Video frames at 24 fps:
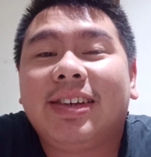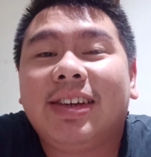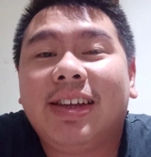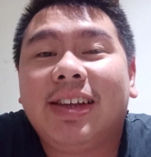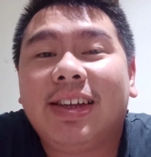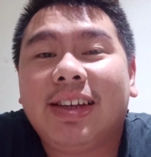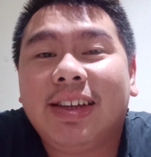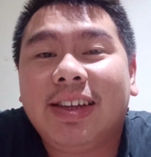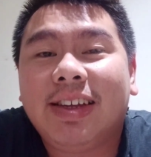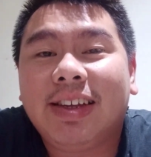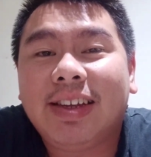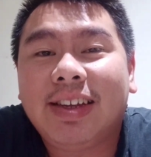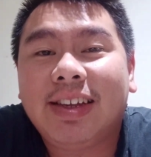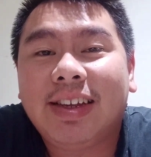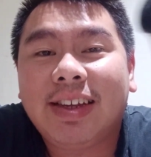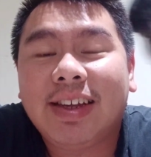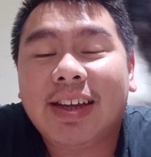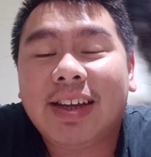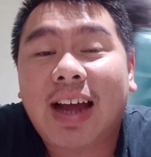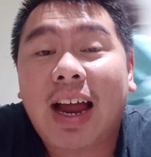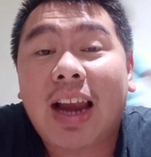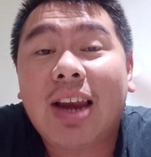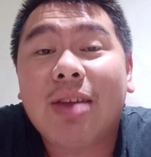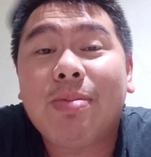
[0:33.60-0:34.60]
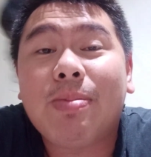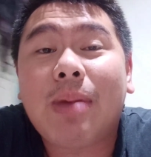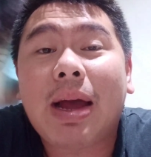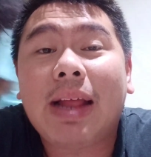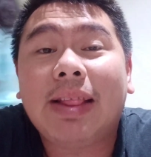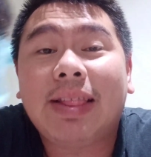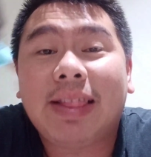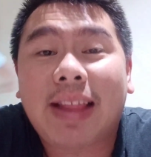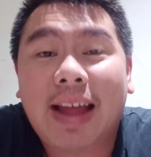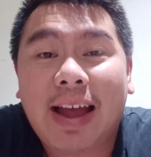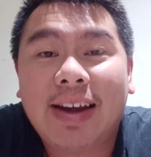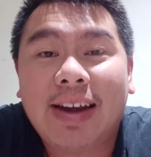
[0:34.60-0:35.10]
di
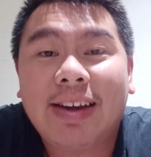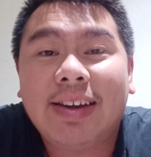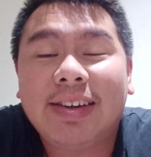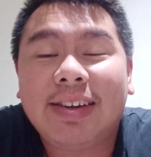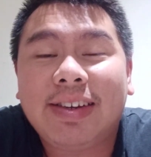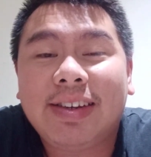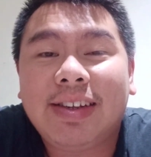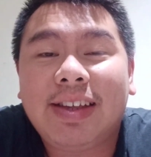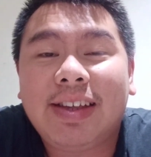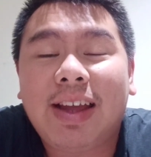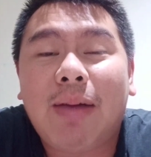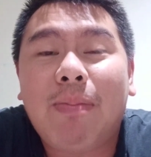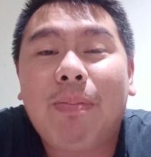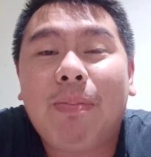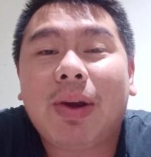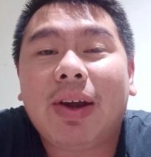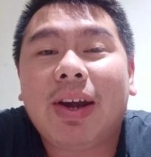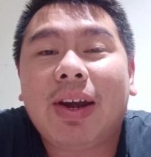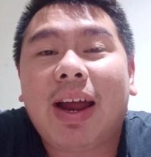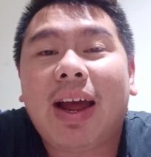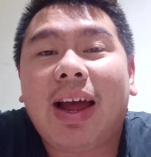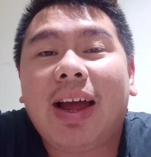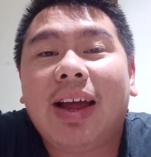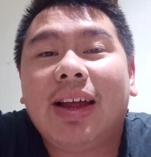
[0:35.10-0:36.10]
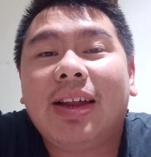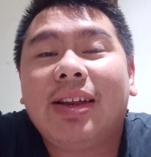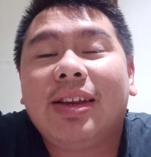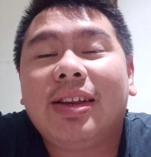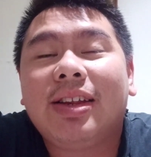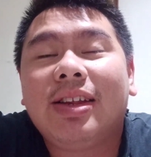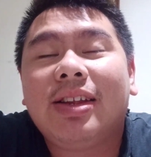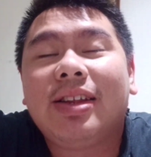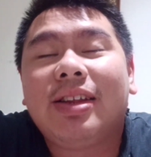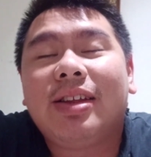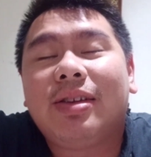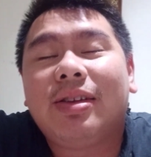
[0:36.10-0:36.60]
Kalimantan yang pernah
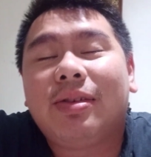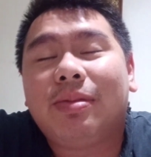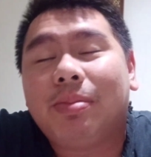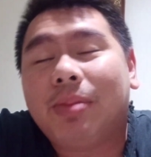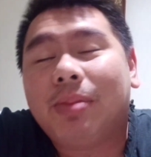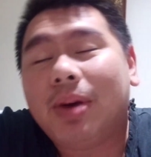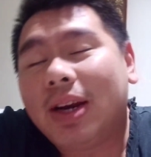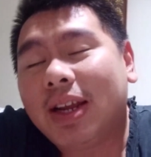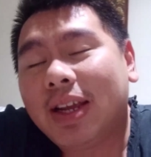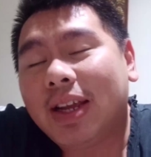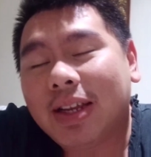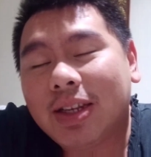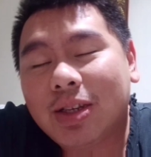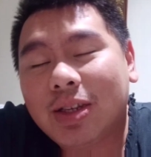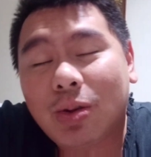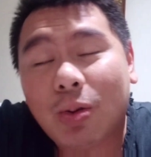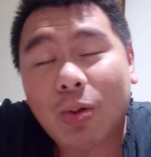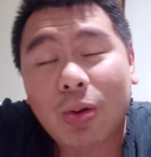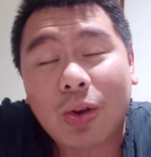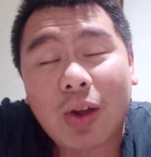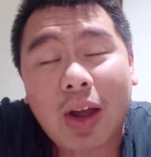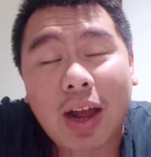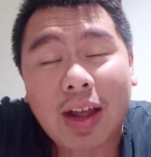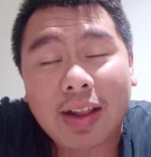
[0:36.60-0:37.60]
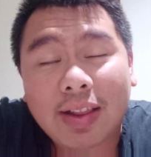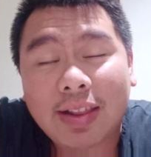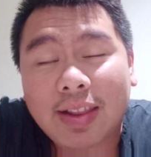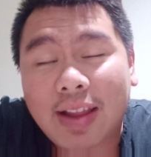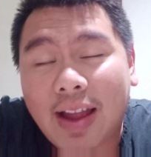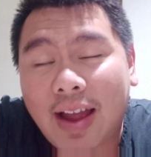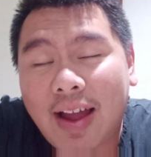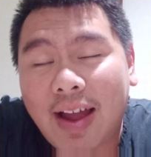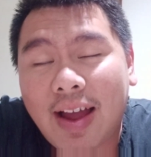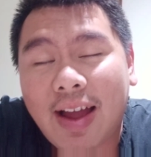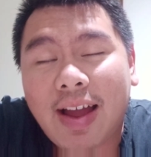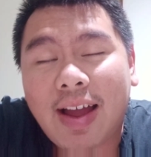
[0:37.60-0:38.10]
beli
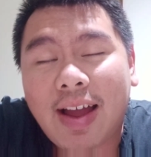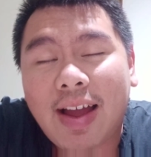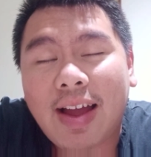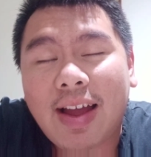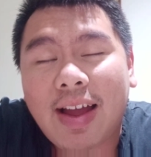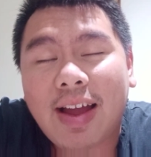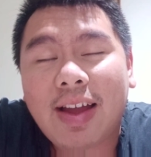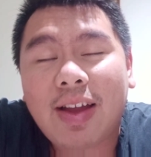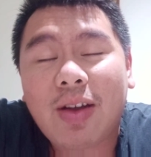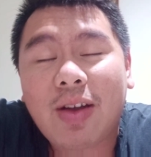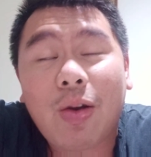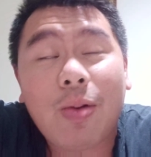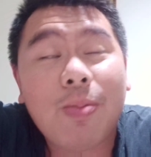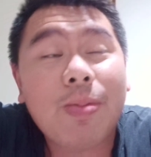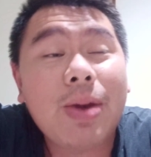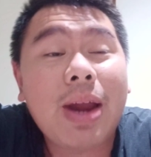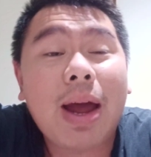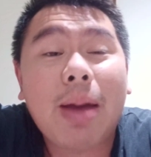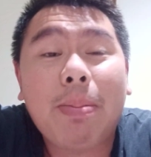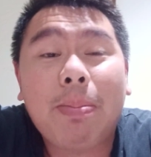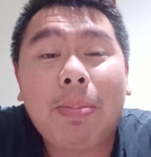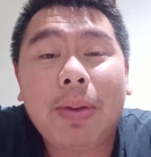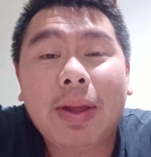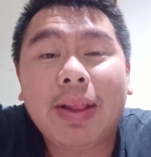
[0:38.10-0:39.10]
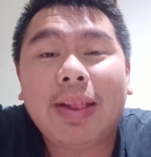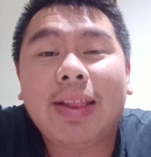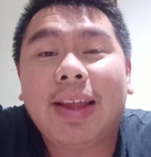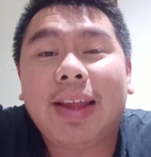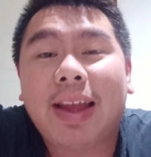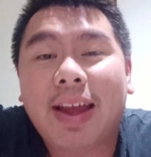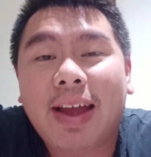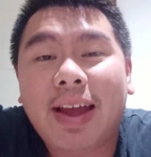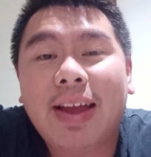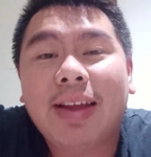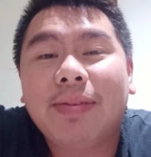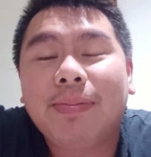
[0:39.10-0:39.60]
Sukata Om David
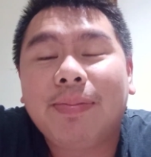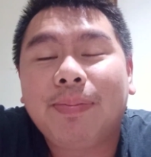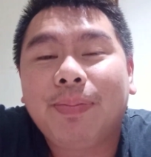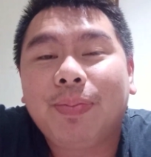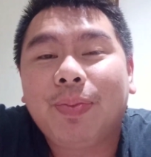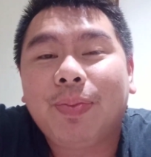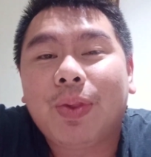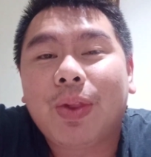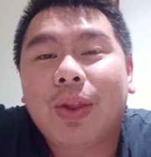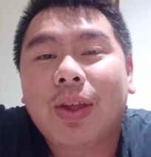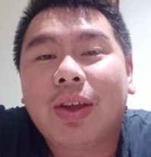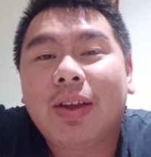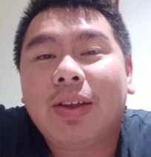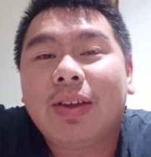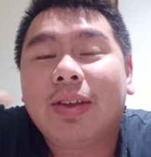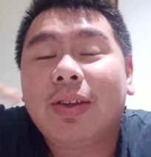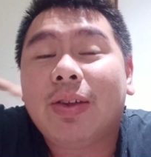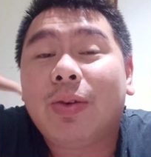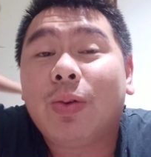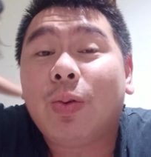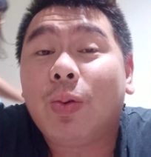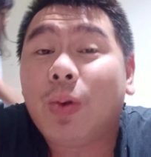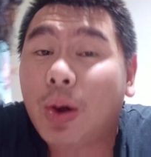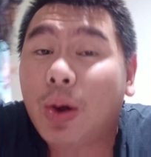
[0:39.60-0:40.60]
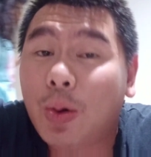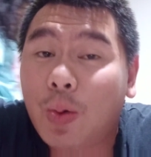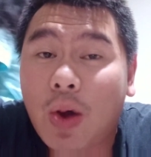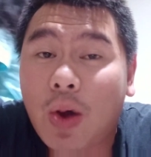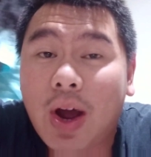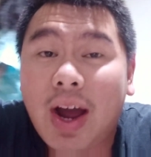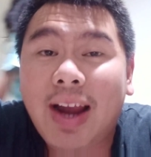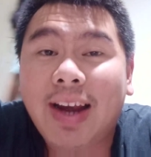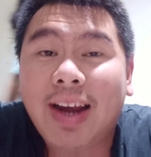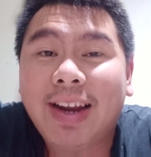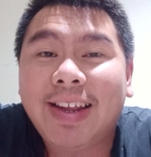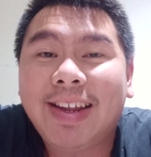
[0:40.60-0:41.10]
ya udah dua
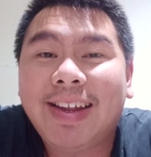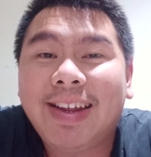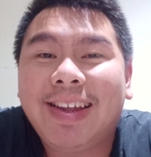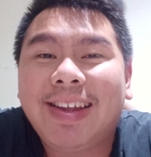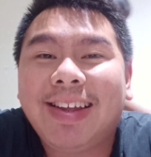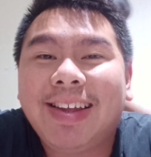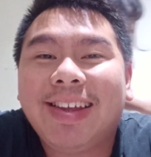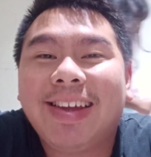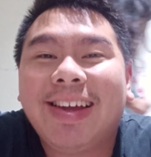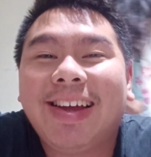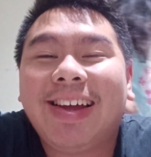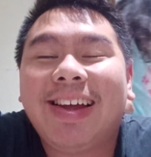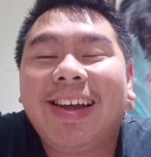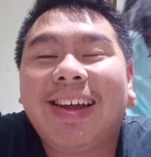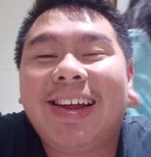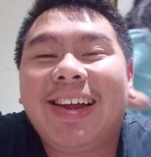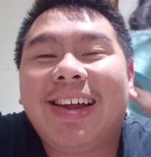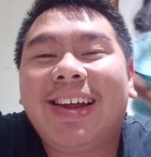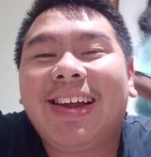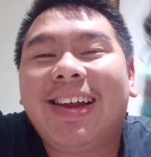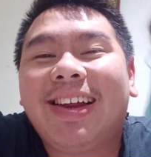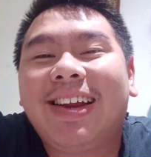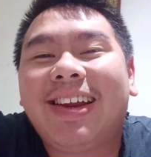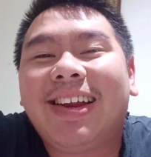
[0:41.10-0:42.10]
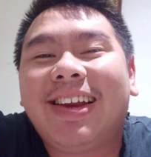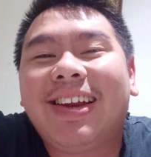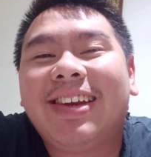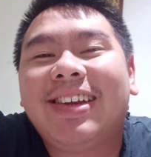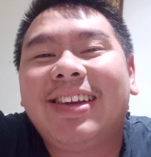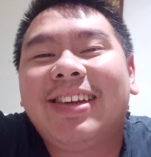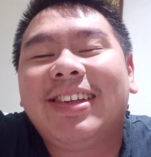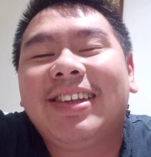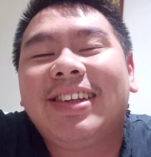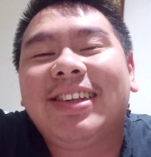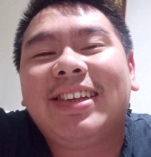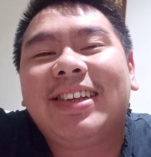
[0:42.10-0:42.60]
kali nah,
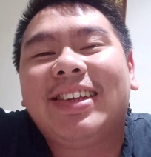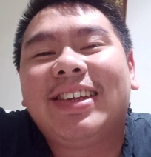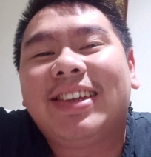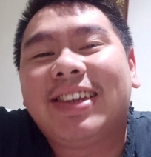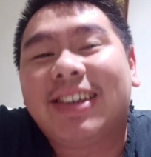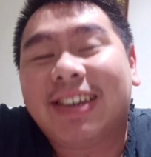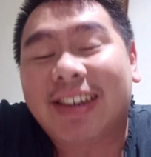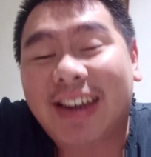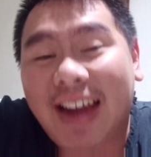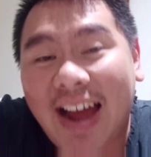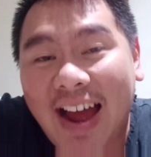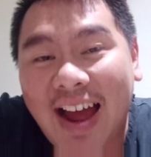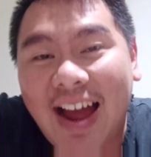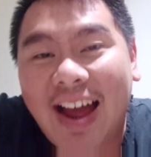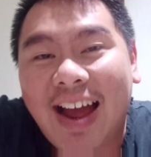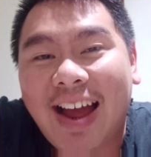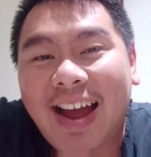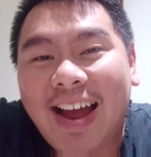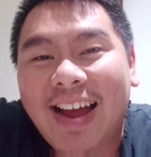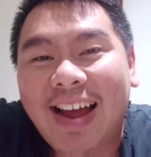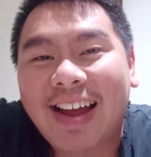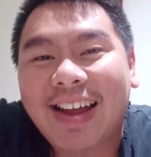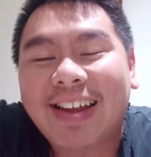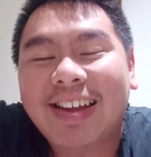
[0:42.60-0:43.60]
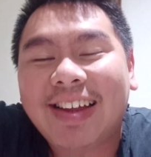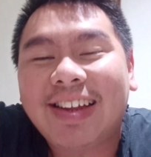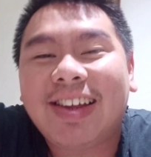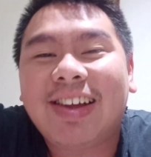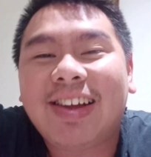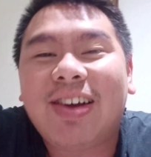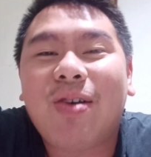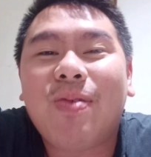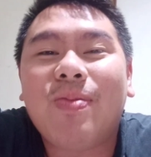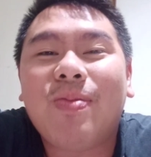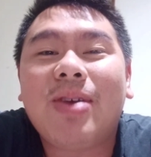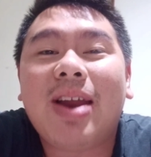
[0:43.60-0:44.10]
nah
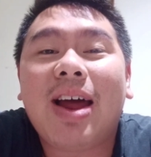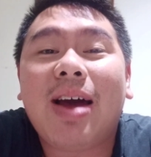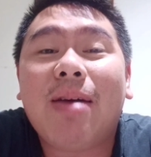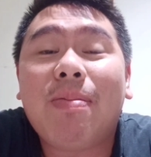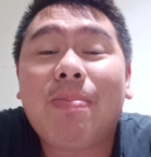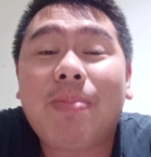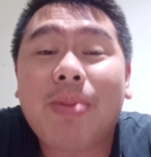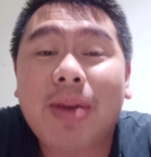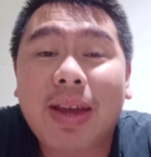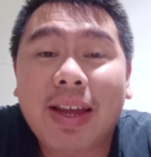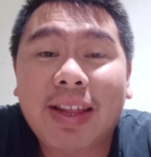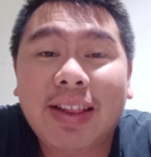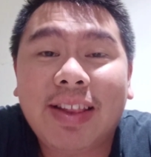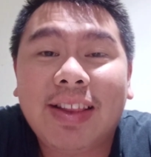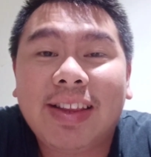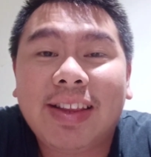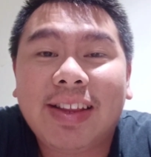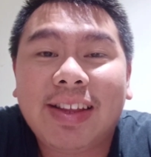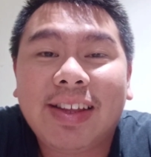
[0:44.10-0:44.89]
Om David